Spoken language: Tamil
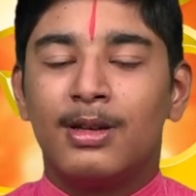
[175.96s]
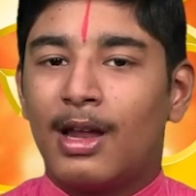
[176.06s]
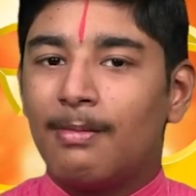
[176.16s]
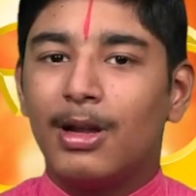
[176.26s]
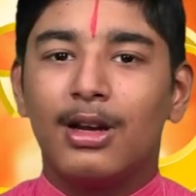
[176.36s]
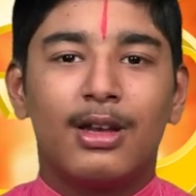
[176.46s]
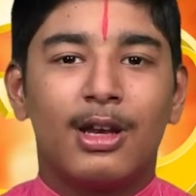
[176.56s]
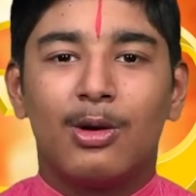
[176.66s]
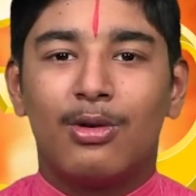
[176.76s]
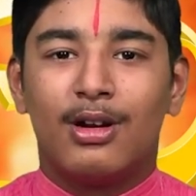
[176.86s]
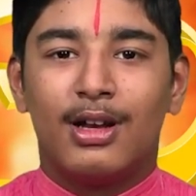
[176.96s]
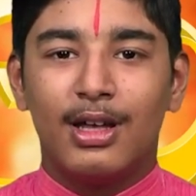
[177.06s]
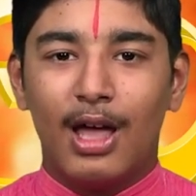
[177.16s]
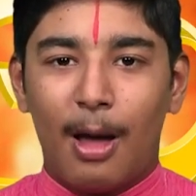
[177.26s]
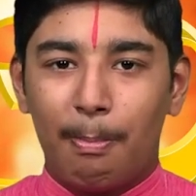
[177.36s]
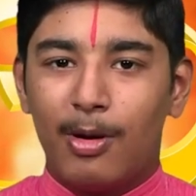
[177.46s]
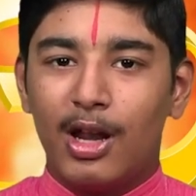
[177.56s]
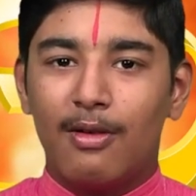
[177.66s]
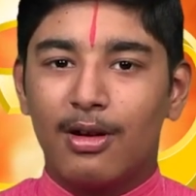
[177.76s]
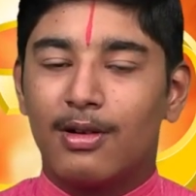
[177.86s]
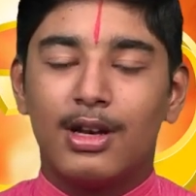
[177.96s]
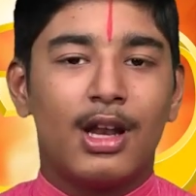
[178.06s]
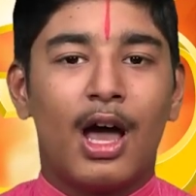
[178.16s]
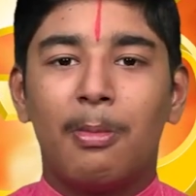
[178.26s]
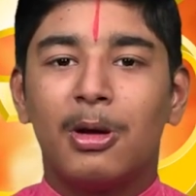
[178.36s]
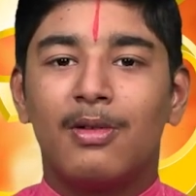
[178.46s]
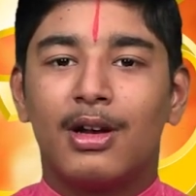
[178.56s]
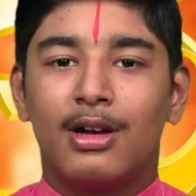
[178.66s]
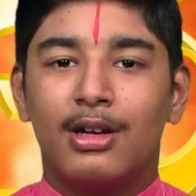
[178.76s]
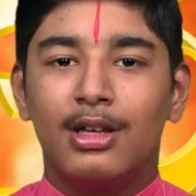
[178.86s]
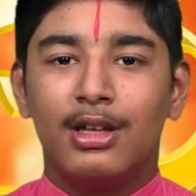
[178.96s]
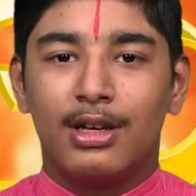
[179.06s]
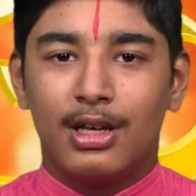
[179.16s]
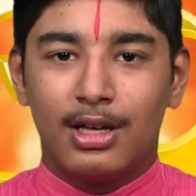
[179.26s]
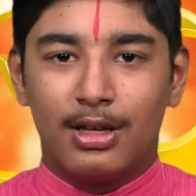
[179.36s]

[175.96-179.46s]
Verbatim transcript: நண்பருக்கு தந்த உடனே அப்போ தான் அவருக்கு வந்து ஞாபகம் வர்றது இந்த